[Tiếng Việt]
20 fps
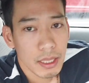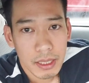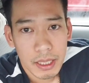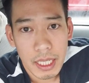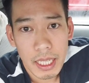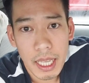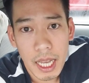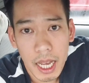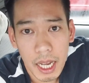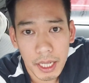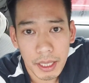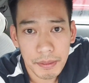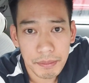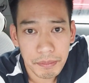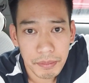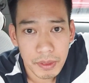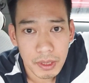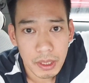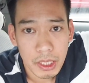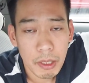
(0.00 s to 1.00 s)
thì à,
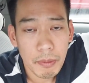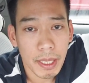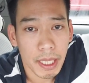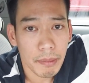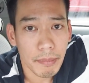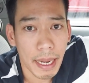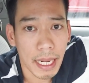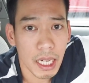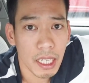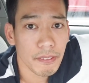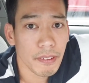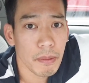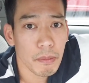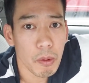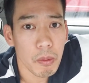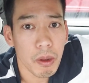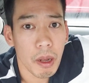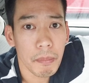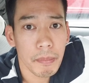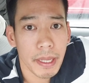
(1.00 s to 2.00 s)
nếu mà các bạn lên
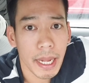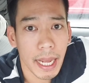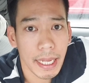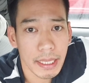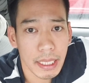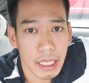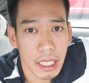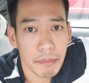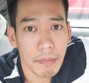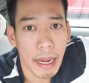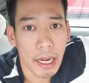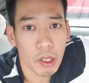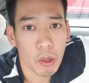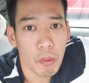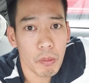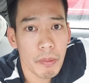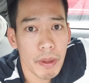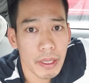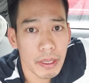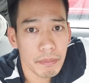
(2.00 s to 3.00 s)
Facebook không gài thì các bạn
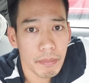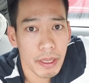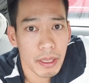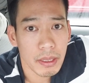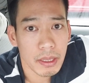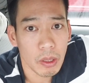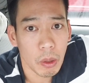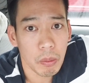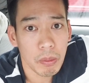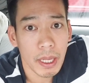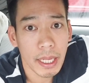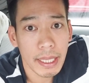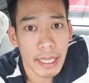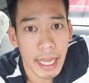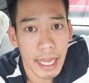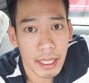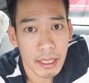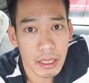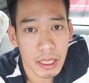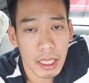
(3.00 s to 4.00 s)
cũng biết, biết cũng đã
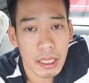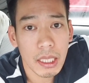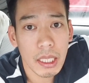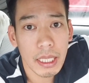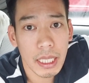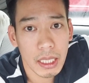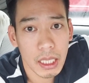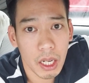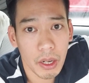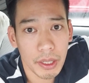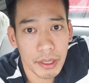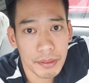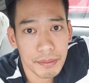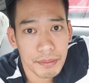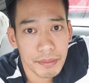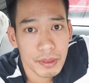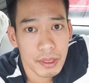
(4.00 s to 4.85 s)
nghe những cái tin này rồi